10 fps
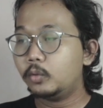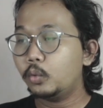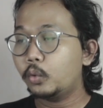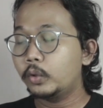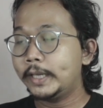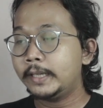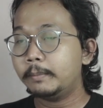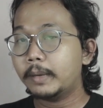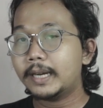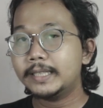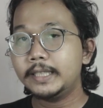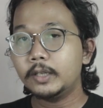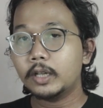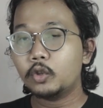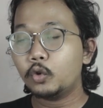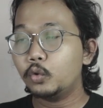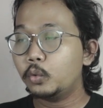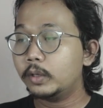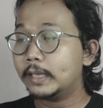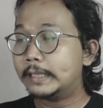turunin margin atau
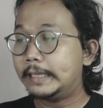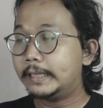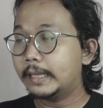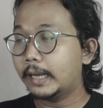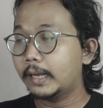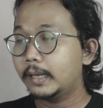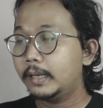keuntungan kita.